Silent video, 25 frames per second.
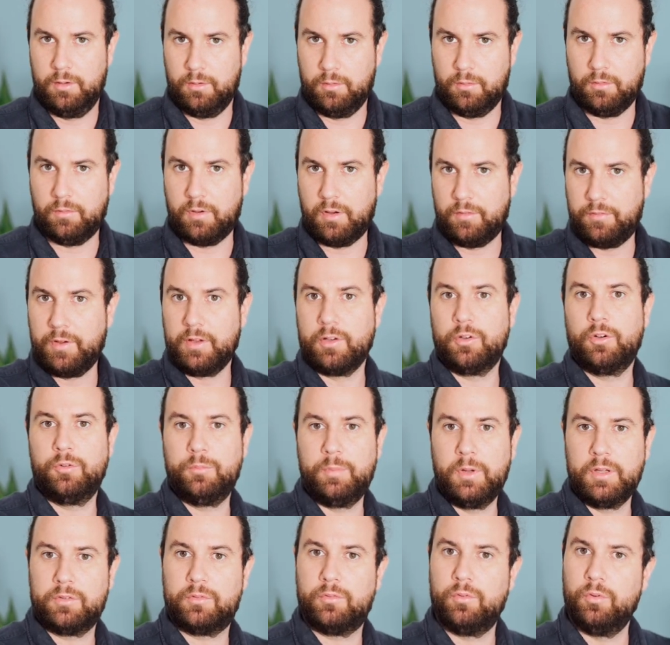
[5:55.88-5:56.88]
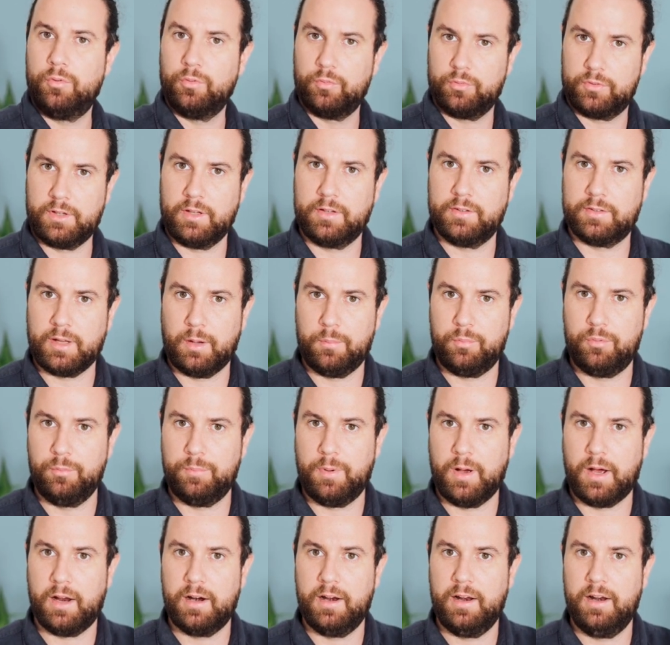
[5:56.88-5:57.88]
on va faire notre bascule, donc ça ne sera plus
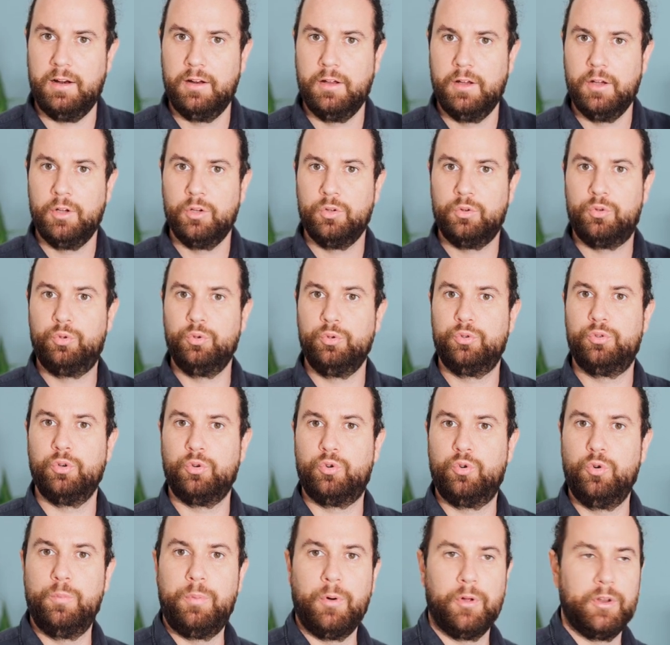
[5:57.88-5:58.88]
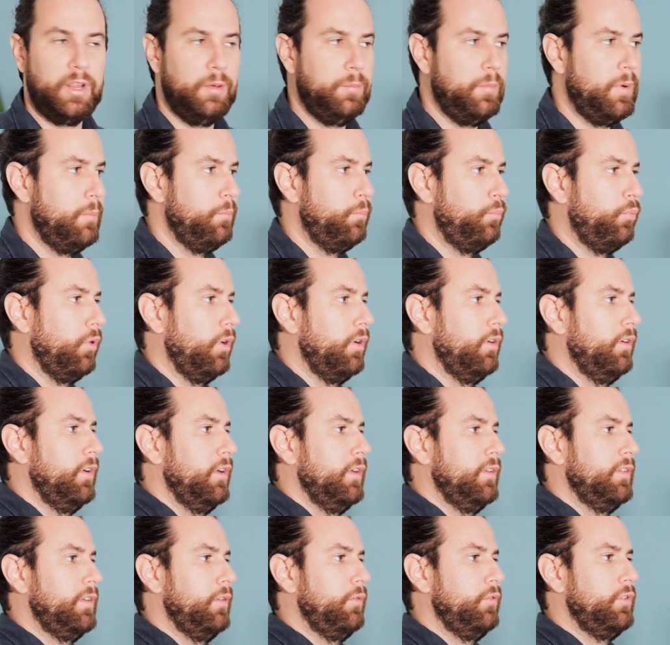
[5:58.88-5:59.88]
parallèle, tout se coupe en un même point.
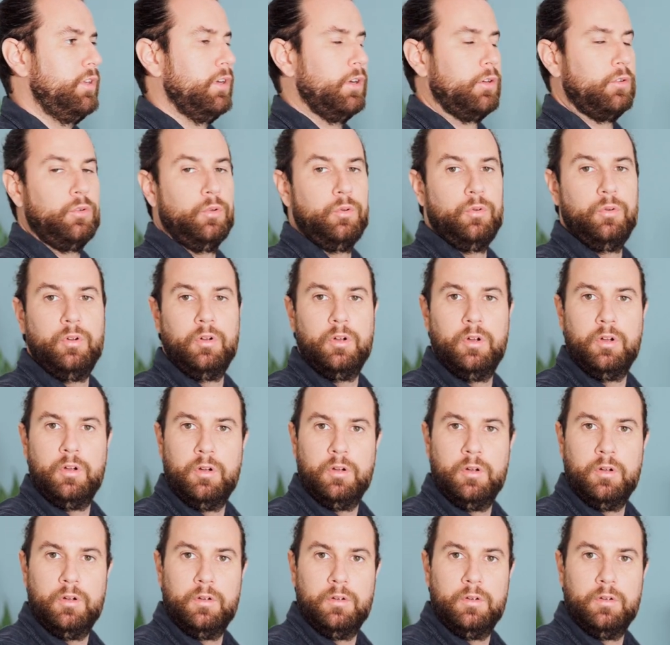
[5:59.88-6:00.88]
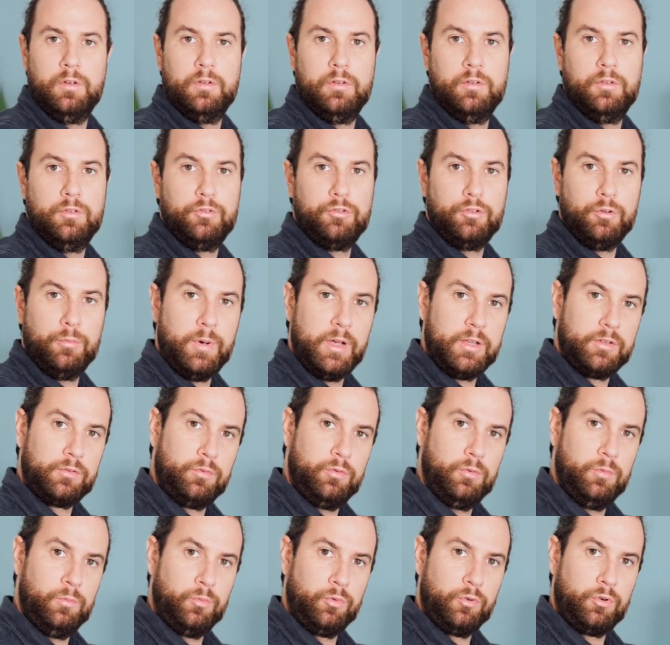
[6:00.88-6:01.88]
Ça veut dire que je
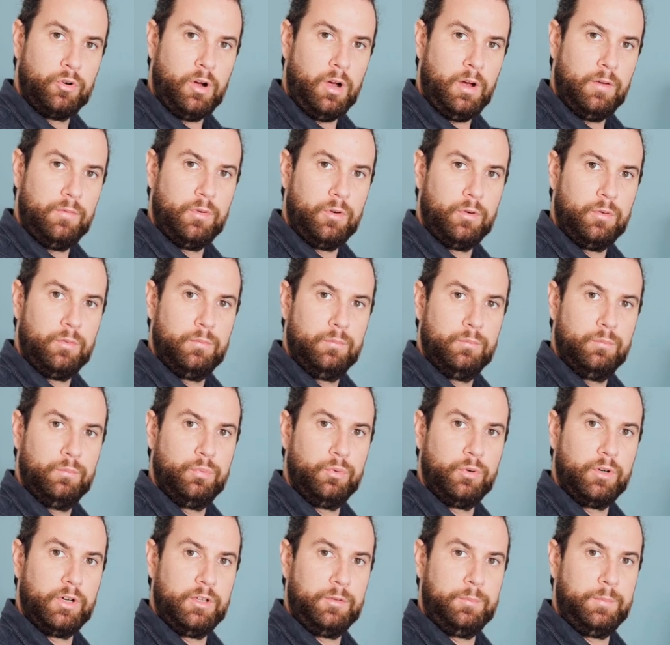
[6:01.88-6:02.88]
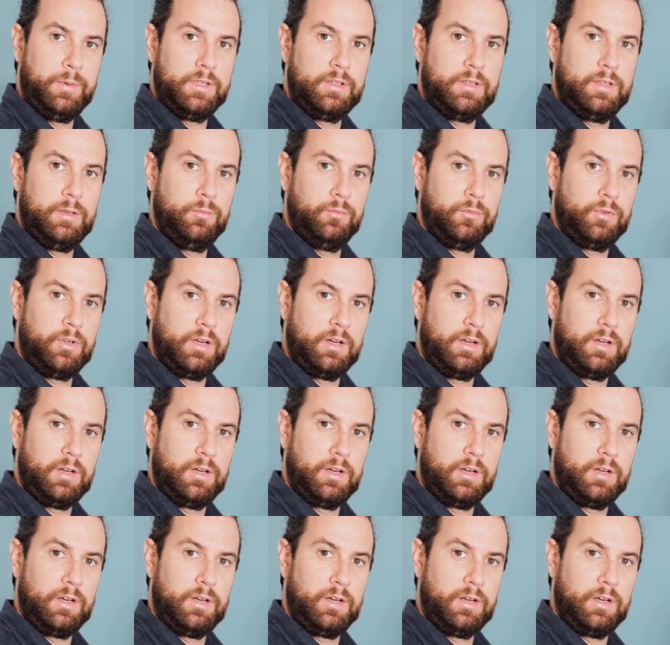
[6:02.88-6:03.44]
bascule mon corps avant pour respecter mon